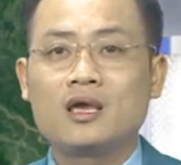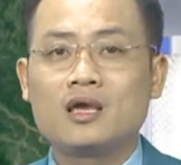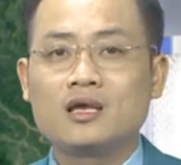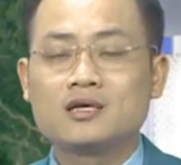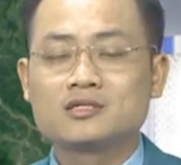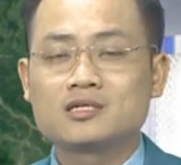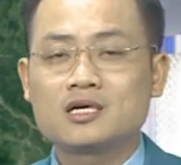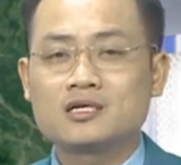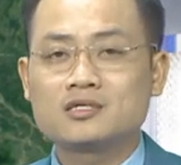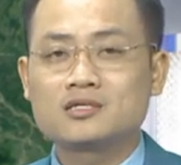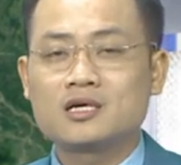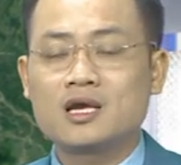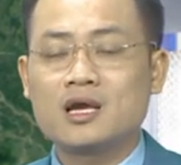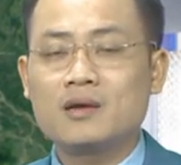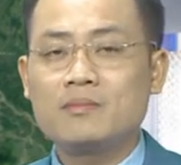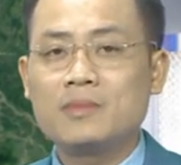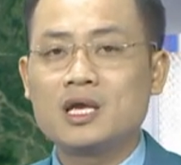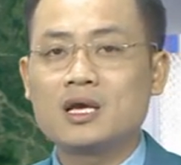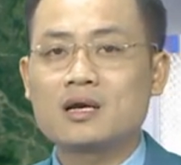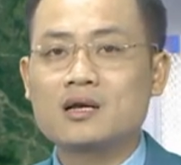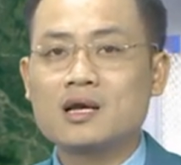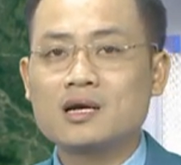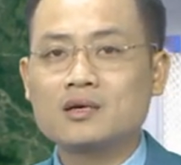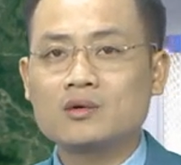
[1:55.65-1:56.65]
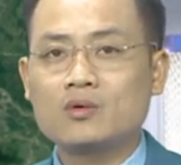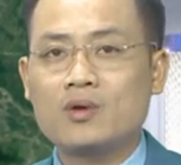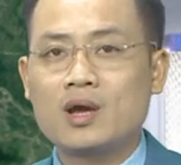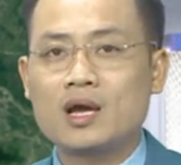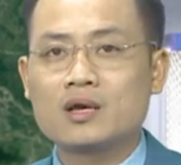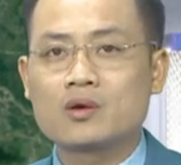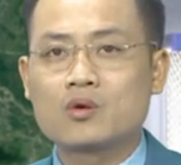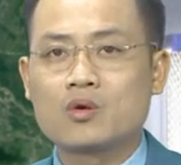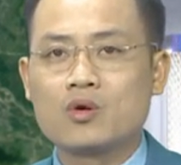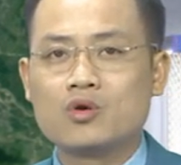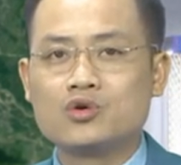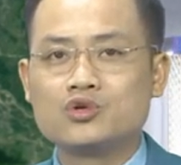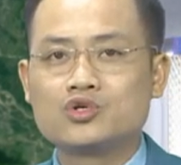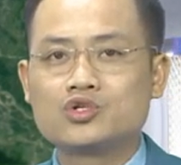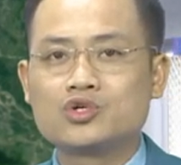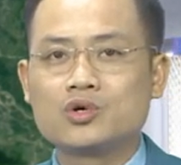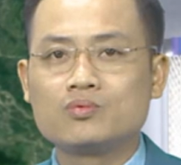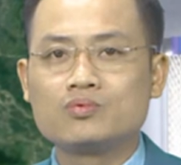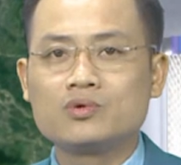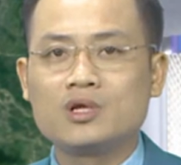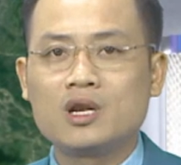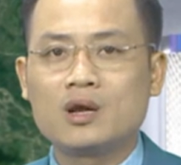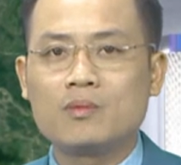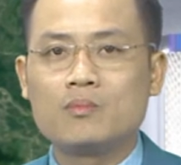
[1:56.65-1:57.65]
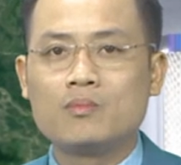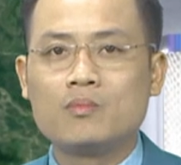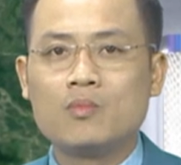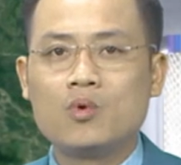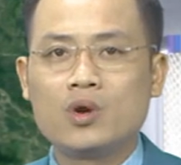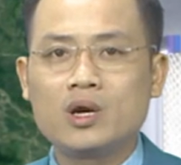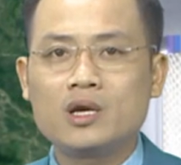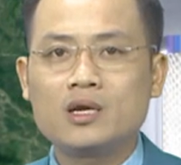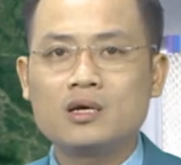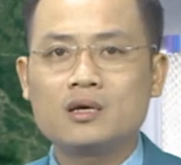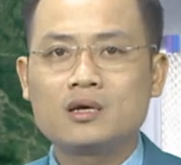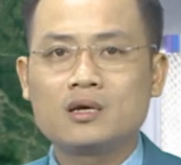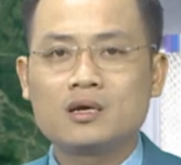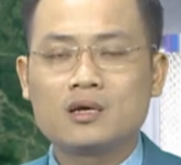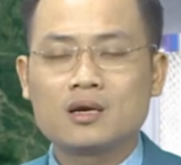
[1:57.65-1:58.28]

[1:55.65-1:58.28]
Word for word: sẽ dễ bị các loại côn trùng như là muỗi